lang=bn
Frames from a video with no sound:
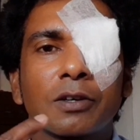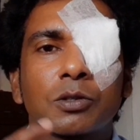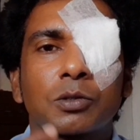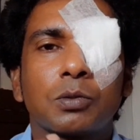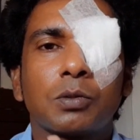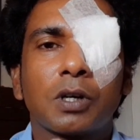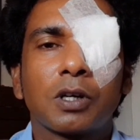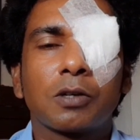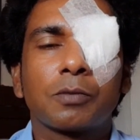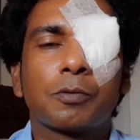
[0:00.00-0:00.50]

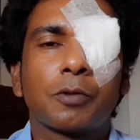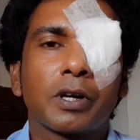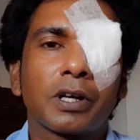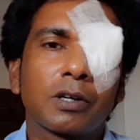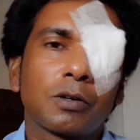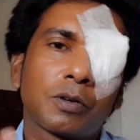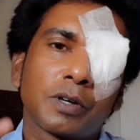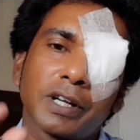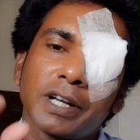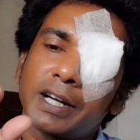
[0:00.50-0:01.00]
শোয়ানোর পরে
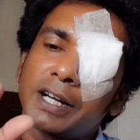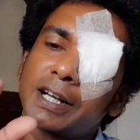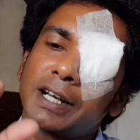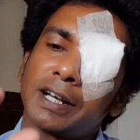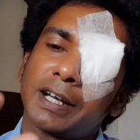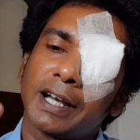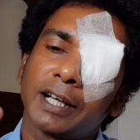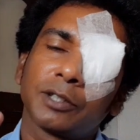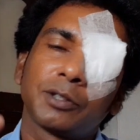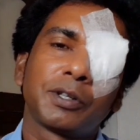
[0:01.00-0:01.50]
ওখানে একটা
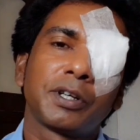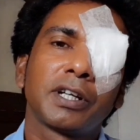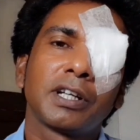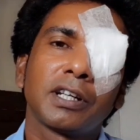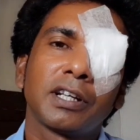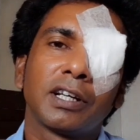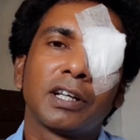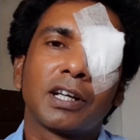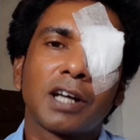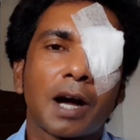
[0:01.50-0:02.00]
এক ধরনের
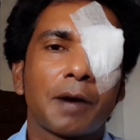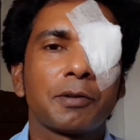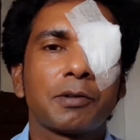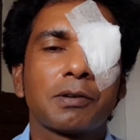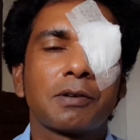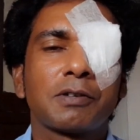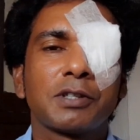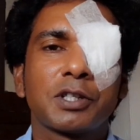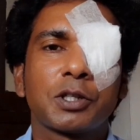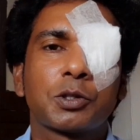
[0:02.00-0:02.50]
আমি তো
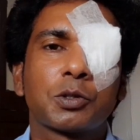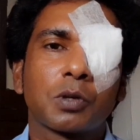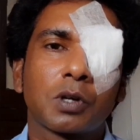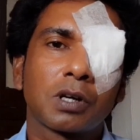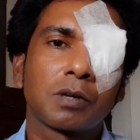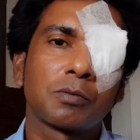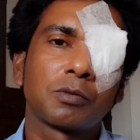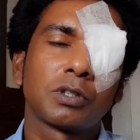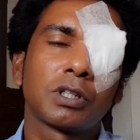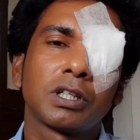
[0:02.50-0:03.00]
ভাবলাম যে
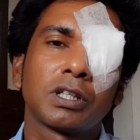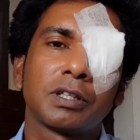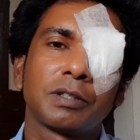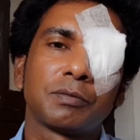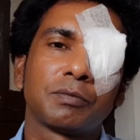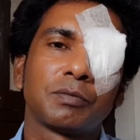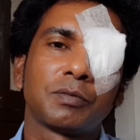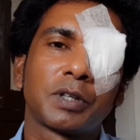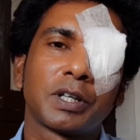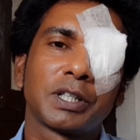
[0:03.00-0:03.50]
চোখের মধ্যে
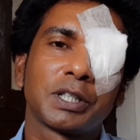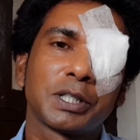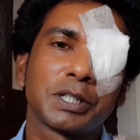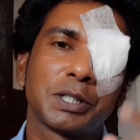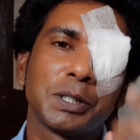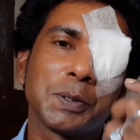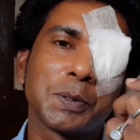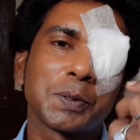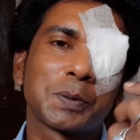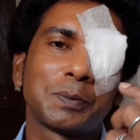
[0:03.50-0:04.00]
মানে যে
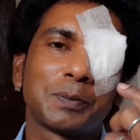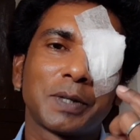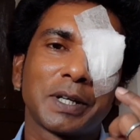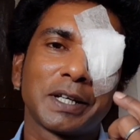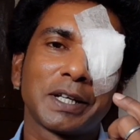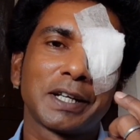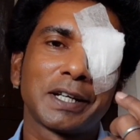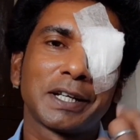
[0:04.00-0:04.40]
কী মানে